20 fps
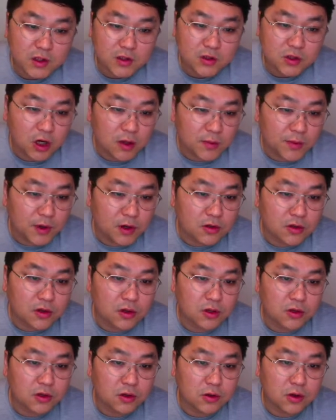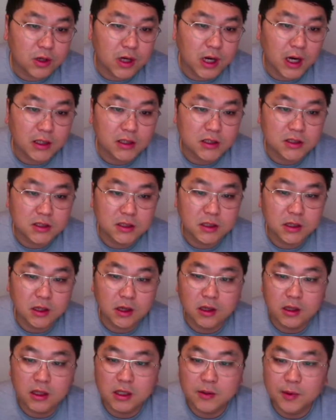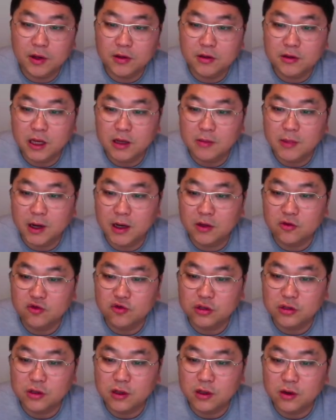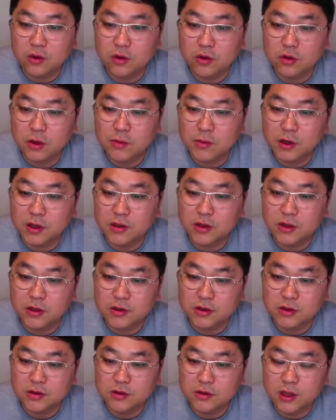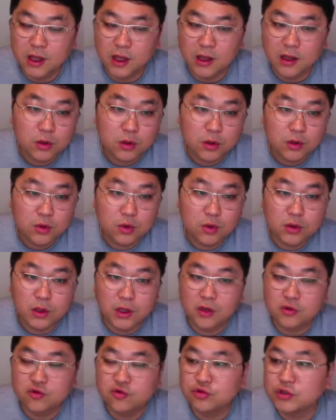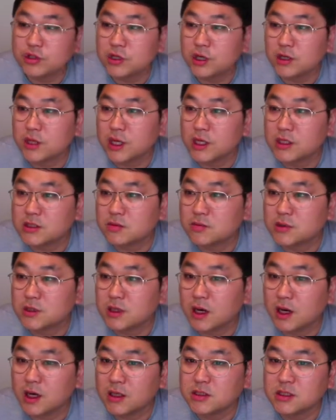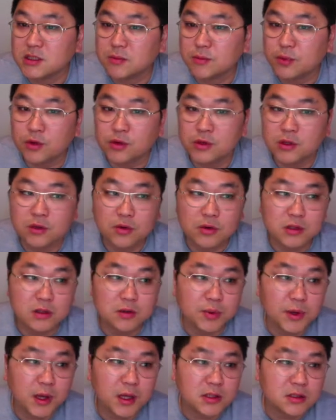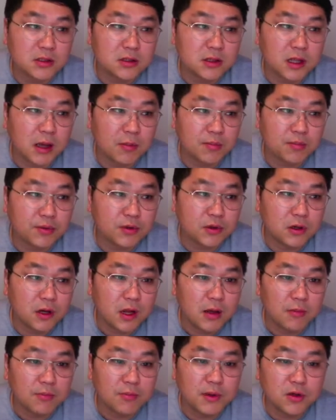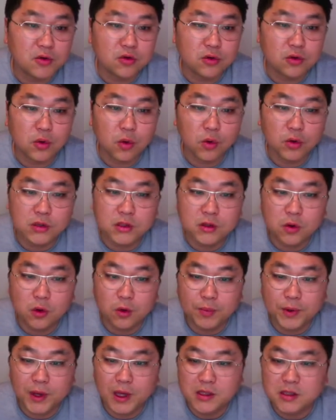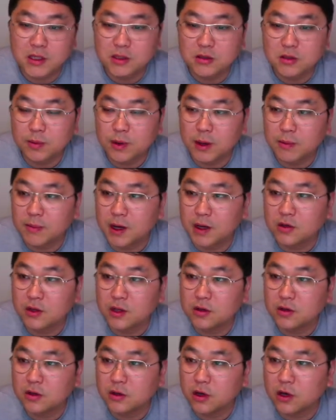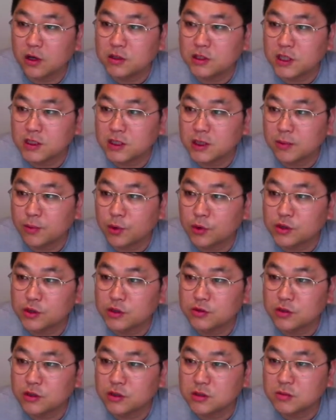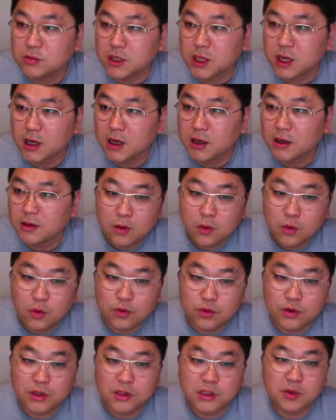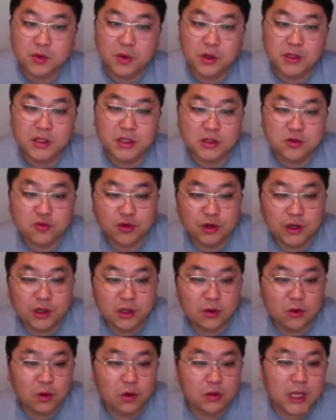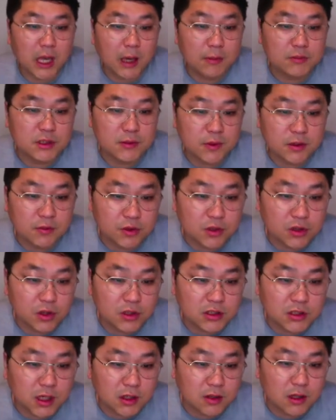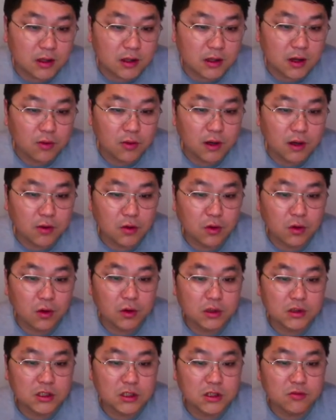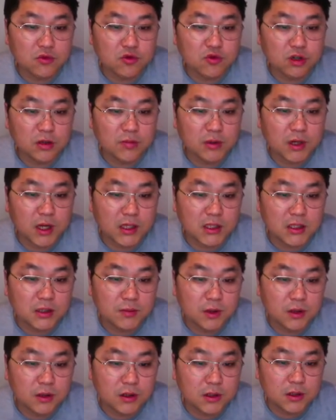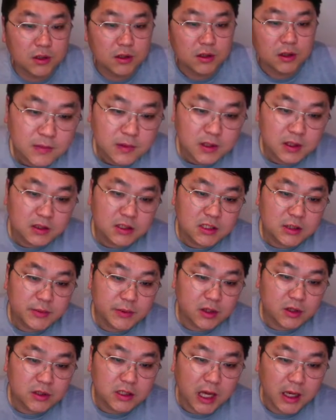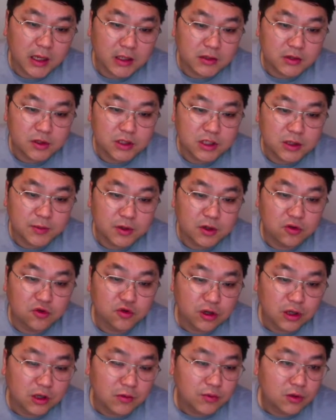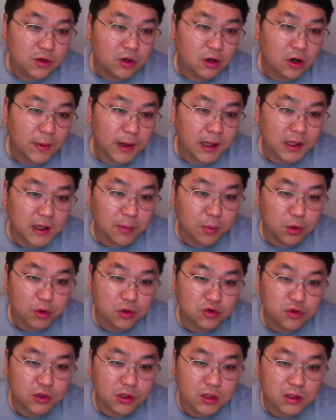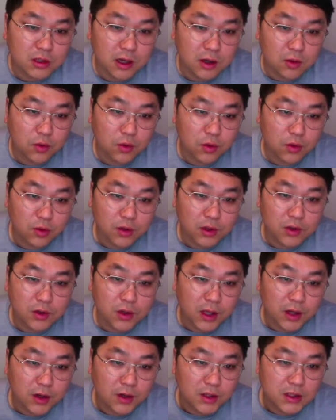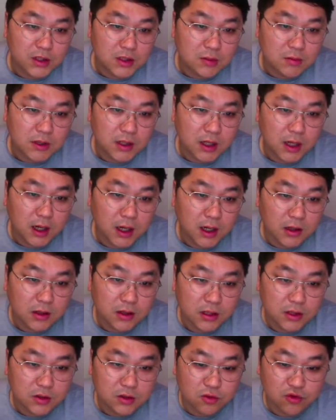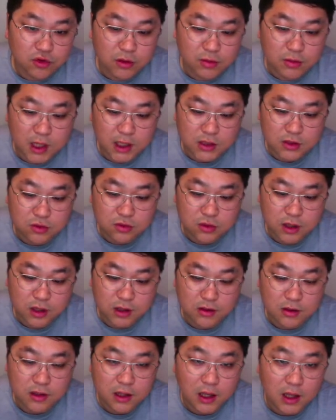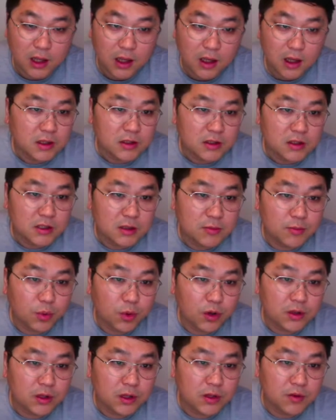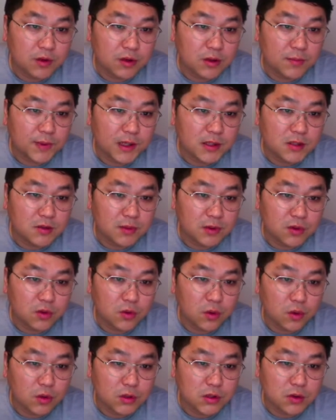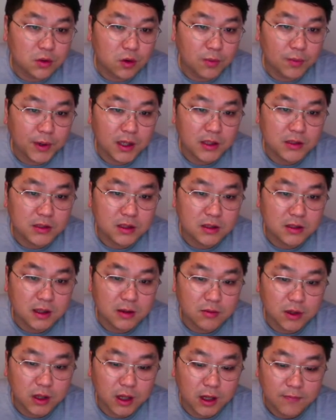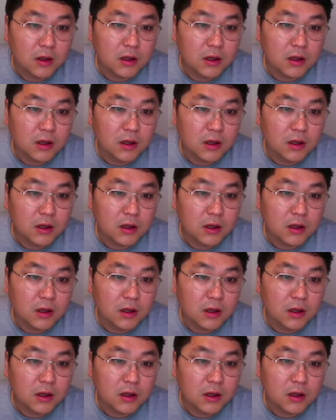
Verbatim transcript: 설명드렸던 것과 같이 이번 달 말에 출시된다고 설명을 드렸었는데 이렇게 출시가 됐습니다. 지금 보여드리고 있는 페이지는 애플 미국 공식 홈페이지에서 판매가 되는 거 찾아보실 수 있습니다. 오늘이 10월 29일이고 30일부터 시작이 된다고 하고 지금 구입을 하시면은 11월 4일에서 11월 6일부터 받아 볼 수 있다고 이렇게 되어 있습니다. 그렇게 해서 구입을 하실 수가 있는데 지금 보여드리고 있는 페이지는 미국 공식 홈페이지이기 때문에